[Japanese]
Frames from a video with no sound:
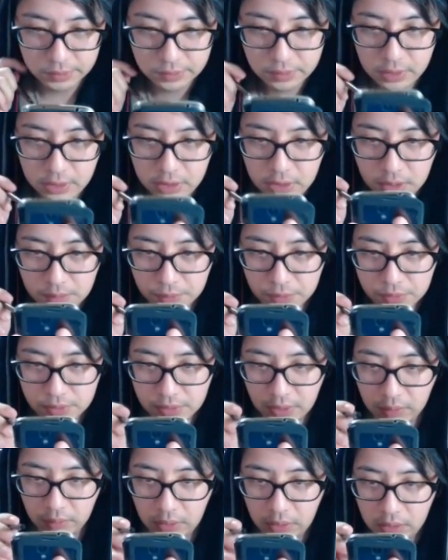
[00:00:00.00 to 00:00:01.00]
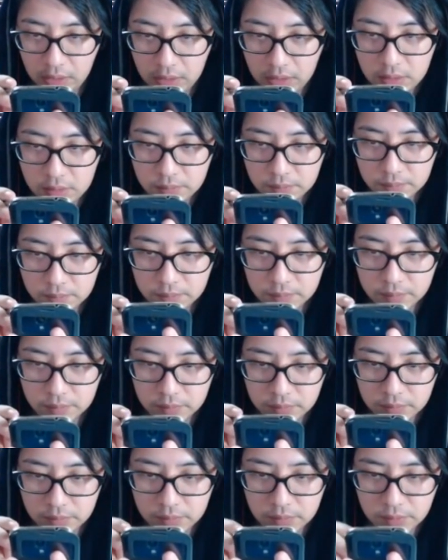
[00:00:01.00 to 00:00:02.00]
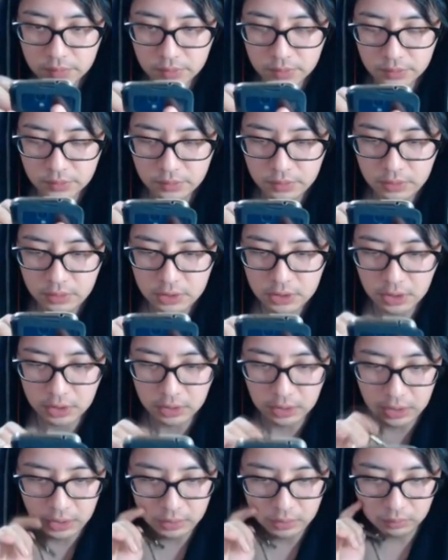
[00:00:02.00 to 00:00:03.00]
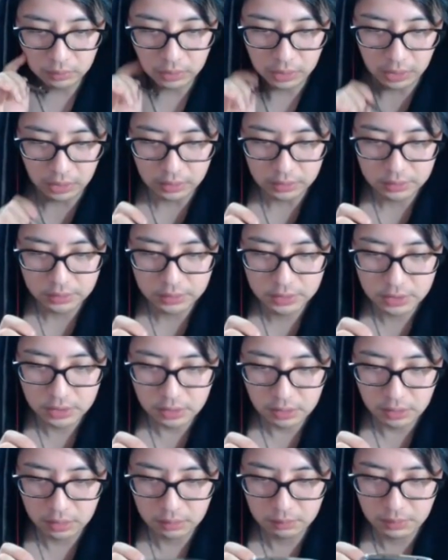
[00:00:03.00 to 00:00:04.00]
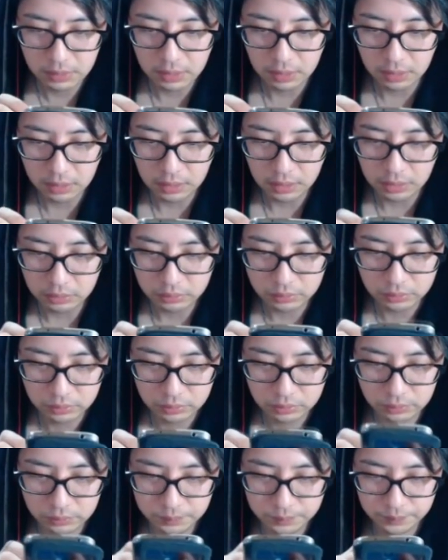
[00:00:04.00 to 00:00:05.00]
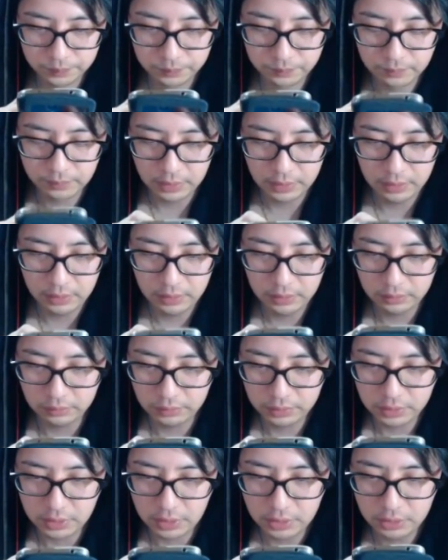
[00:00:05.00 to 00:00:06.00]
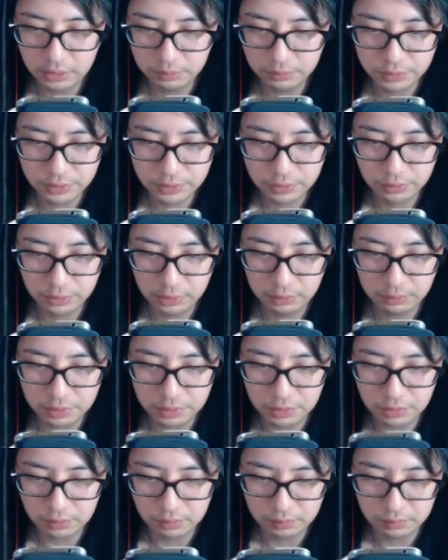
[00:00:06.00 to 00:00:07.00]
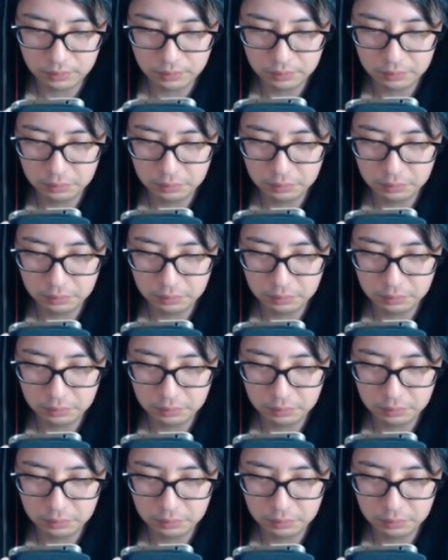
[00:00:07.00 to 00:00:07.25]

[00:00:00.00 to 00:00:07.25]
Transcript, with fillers: 次がボスなのかな。次じゃないのか。じゃあまあ軽く光でぶち込んでいきましょ